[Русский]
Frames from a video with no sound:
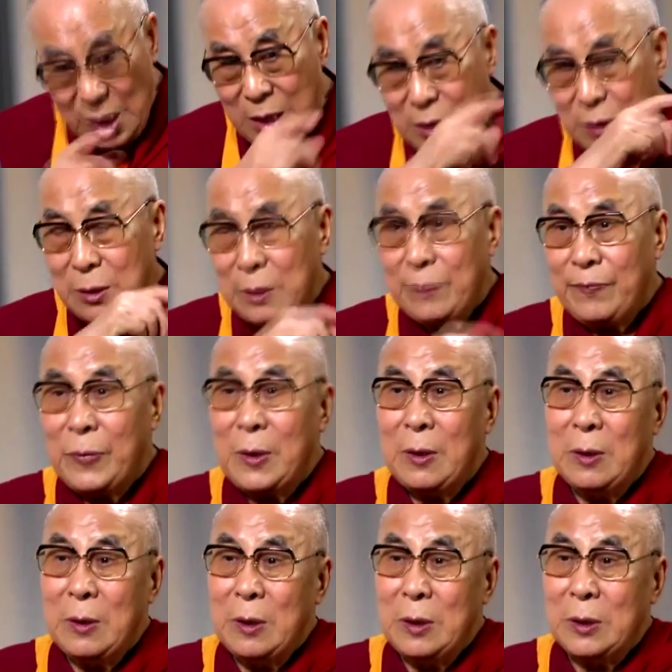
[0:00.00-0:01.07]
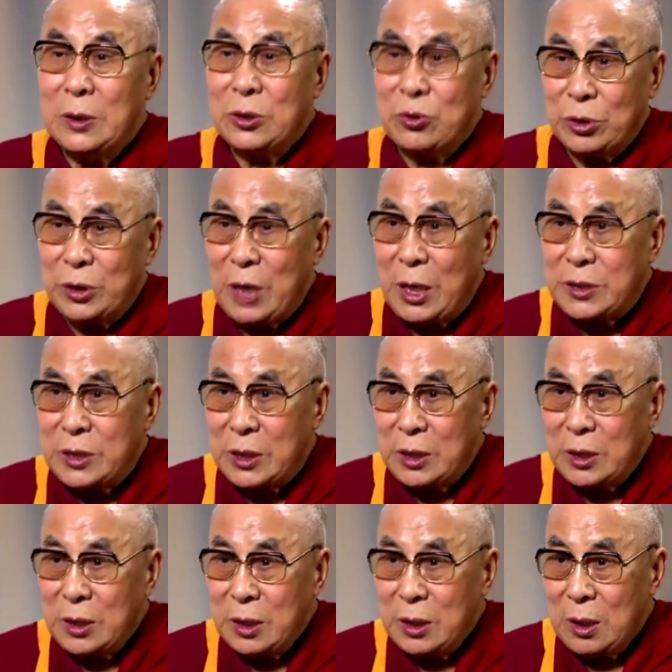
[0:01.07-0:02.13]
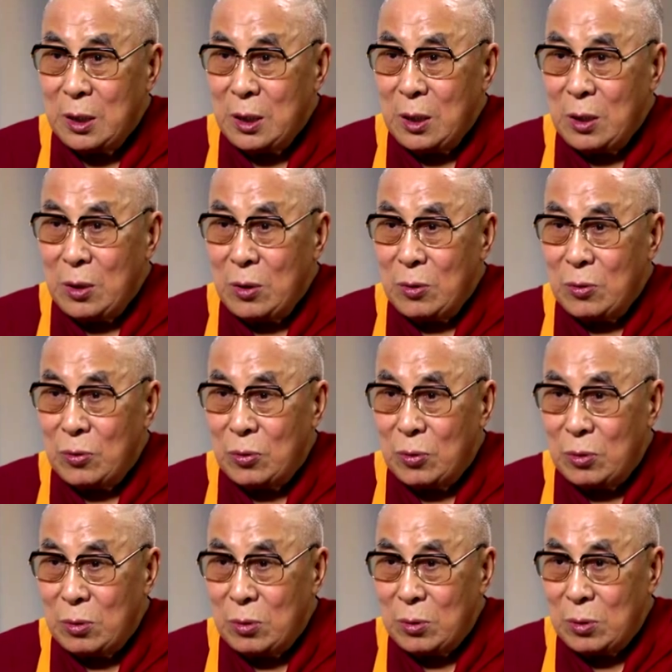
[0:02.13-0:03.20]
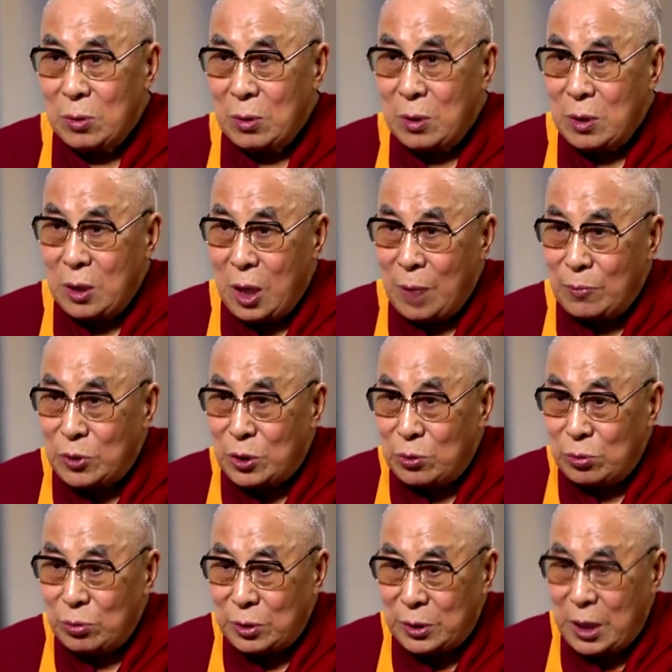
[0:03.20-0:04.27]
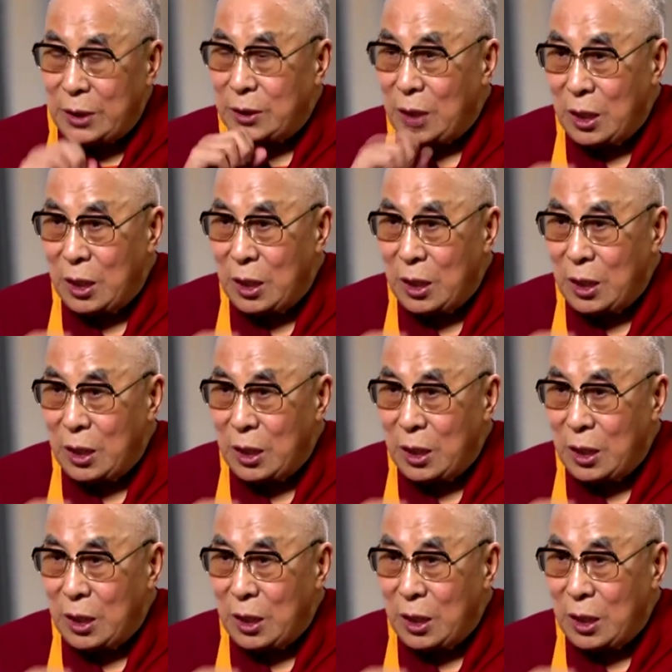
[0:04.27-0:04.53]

И общество при помощи такого образования станет другим.